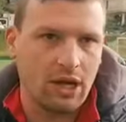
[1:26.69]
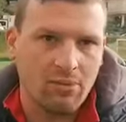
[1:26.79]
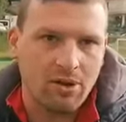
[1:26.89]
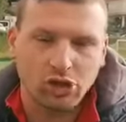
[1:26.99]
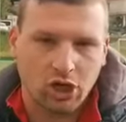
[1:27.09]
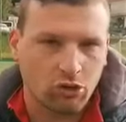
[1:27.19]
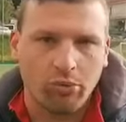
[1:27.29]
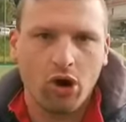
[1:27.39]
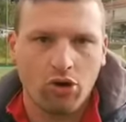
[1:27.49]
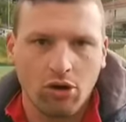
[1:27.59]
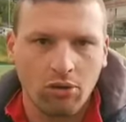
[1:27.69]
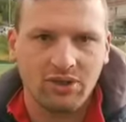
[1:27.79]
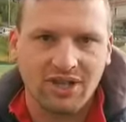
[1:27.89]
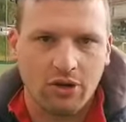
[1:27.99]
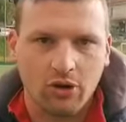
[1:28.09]
abbiamo giocato poco,
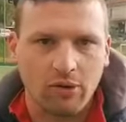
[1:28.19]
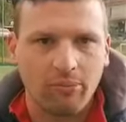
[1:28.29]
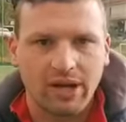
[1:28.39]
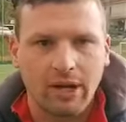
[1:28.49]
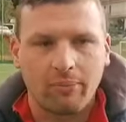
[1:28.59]
quest'anno è il,